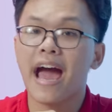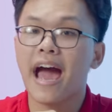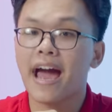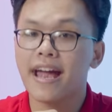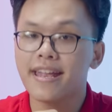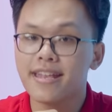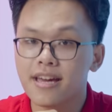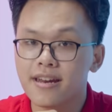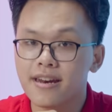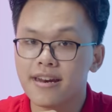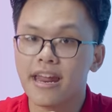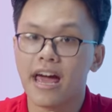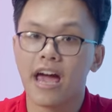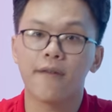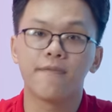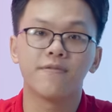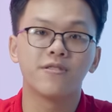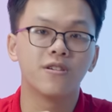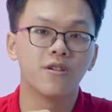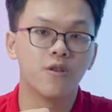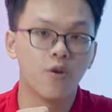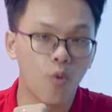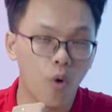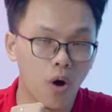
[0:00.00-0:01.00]
hai nhân hai
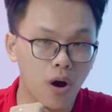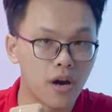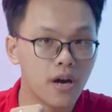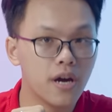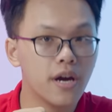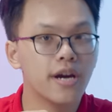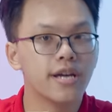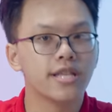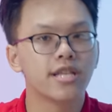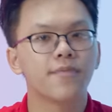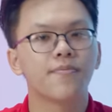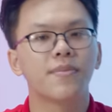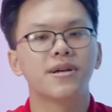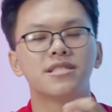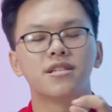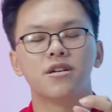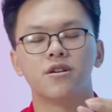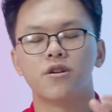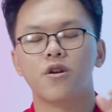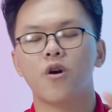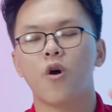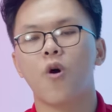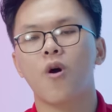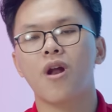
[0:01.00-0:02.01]
mươi tư luồng, nhưng bây
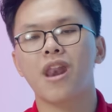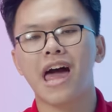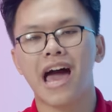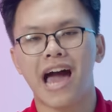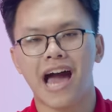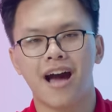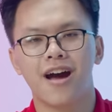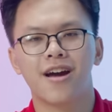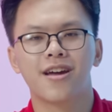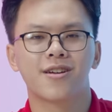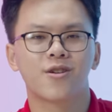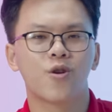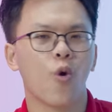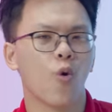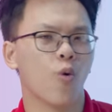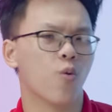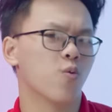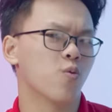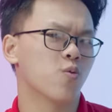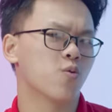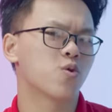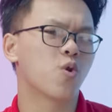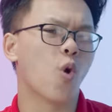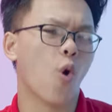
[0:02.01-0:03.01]
giờ nó là hơi cổ,
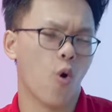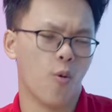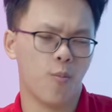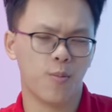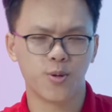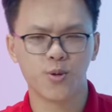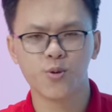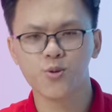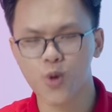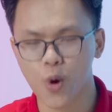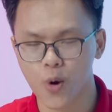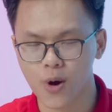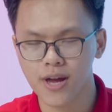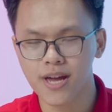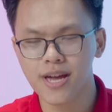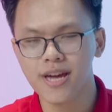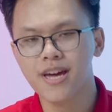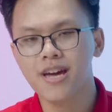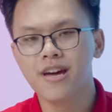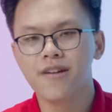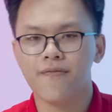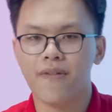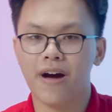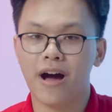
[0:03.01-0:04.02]
cổ một chút rồi.
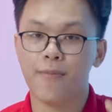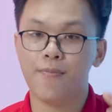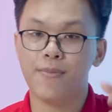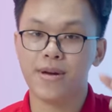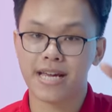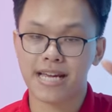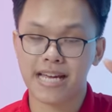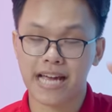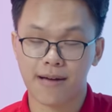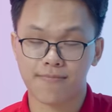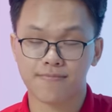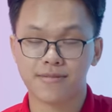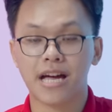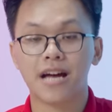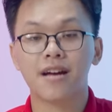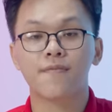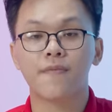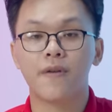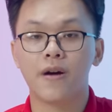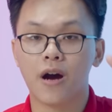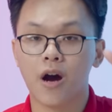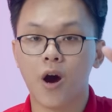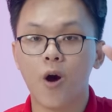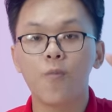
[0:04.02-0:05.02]
Và mình cảm giác
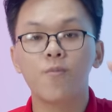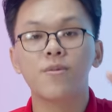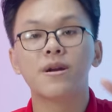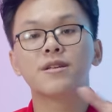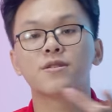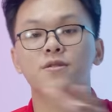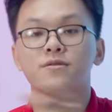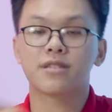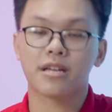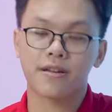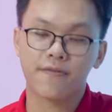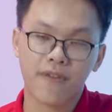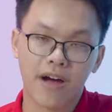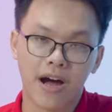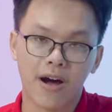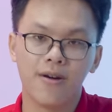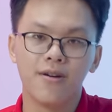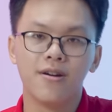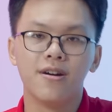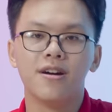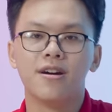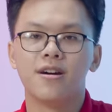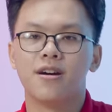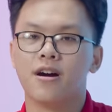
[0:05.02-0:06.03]
mà không nên so sánh vào.
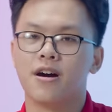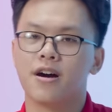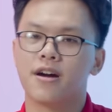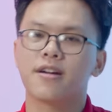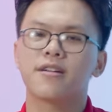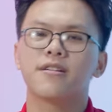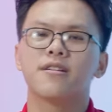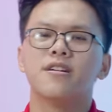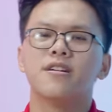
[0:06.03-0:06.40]
Đấy.